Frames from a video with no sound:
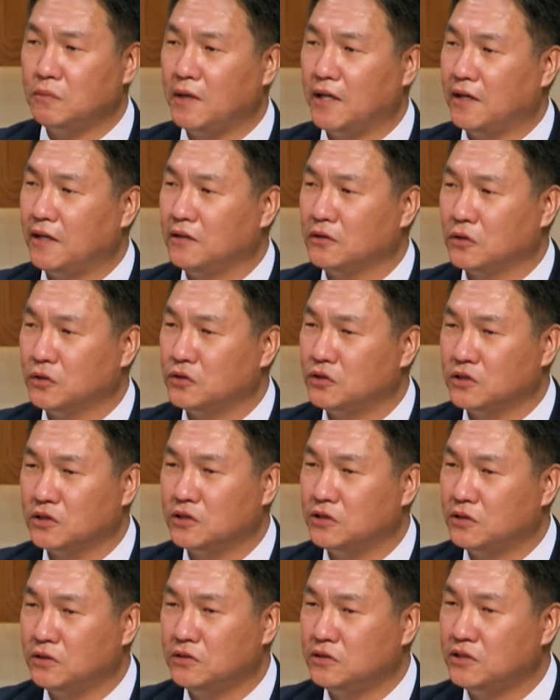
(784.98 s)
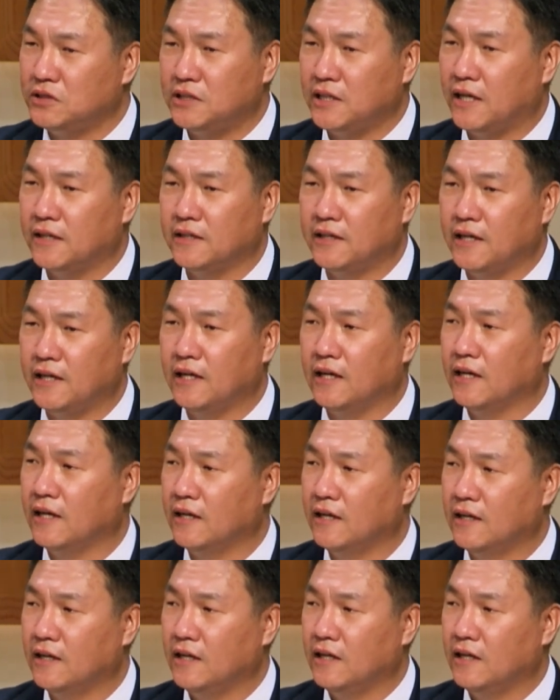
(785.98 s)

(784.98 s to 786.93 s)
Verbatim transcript: 말하는 것은 그런 뜻이 아니라